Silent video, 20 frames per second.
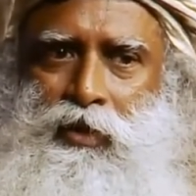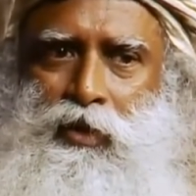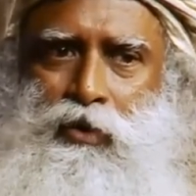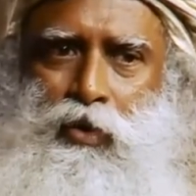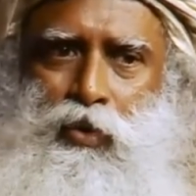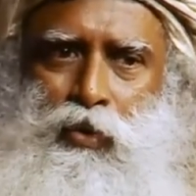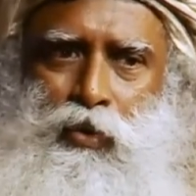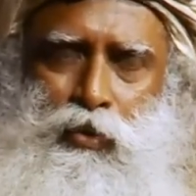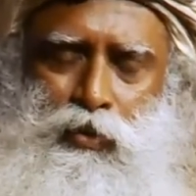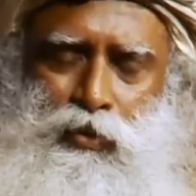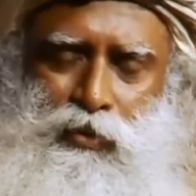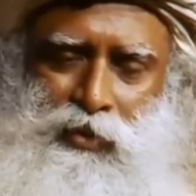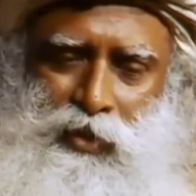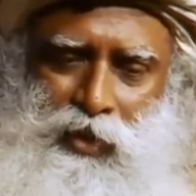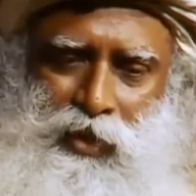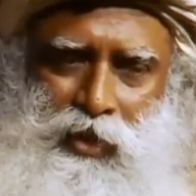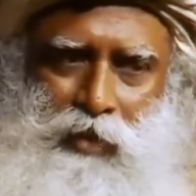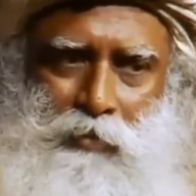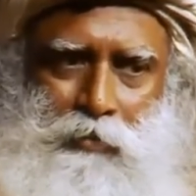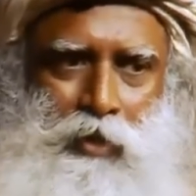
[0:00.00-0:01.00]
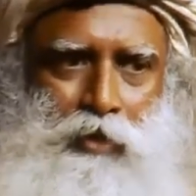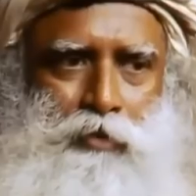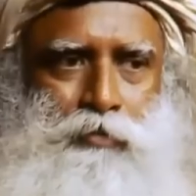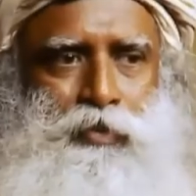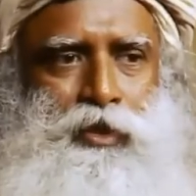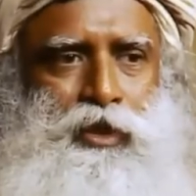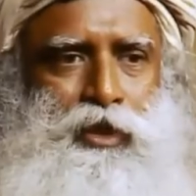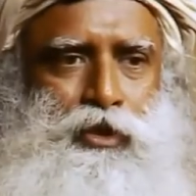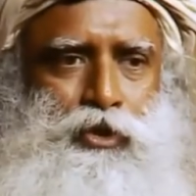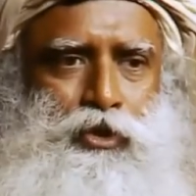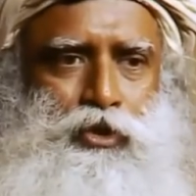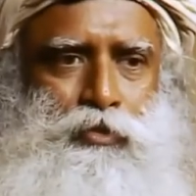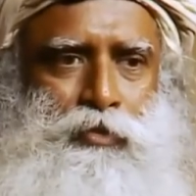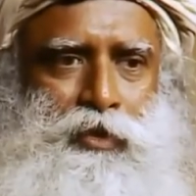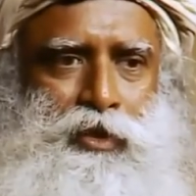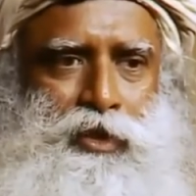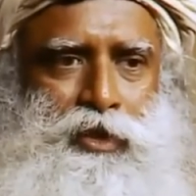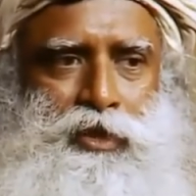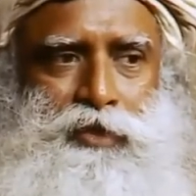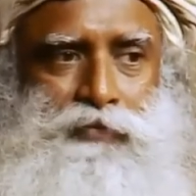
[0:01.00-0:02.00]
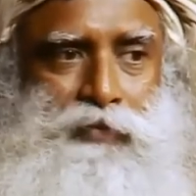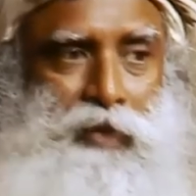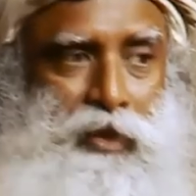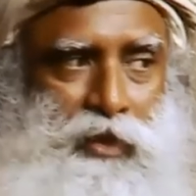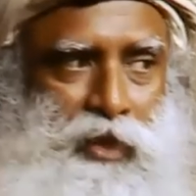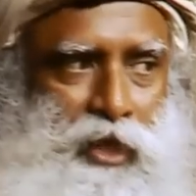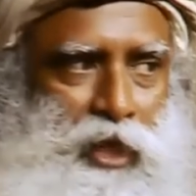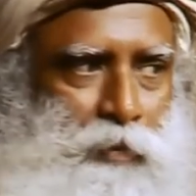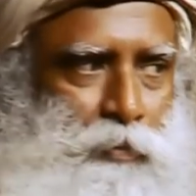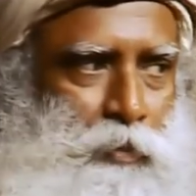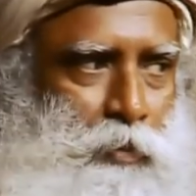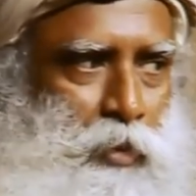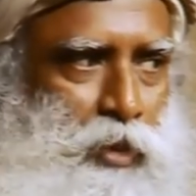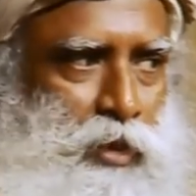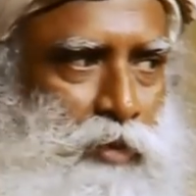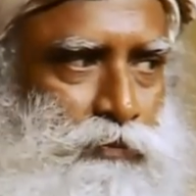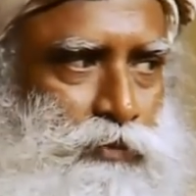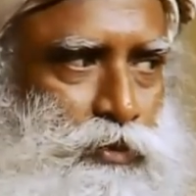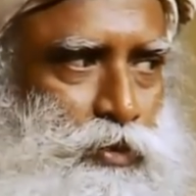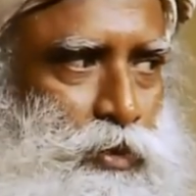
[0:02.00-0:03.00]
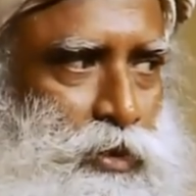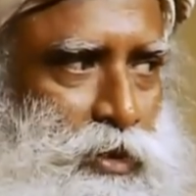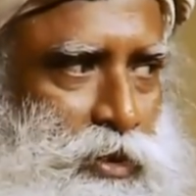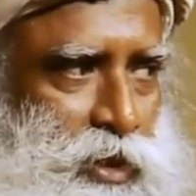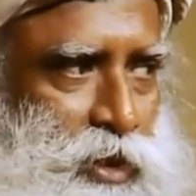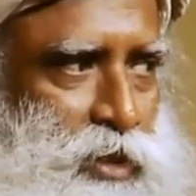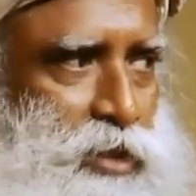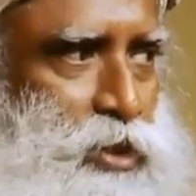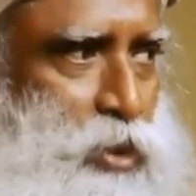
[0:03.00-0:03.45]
Потому что главное отличие человека в том, что мы способны действовать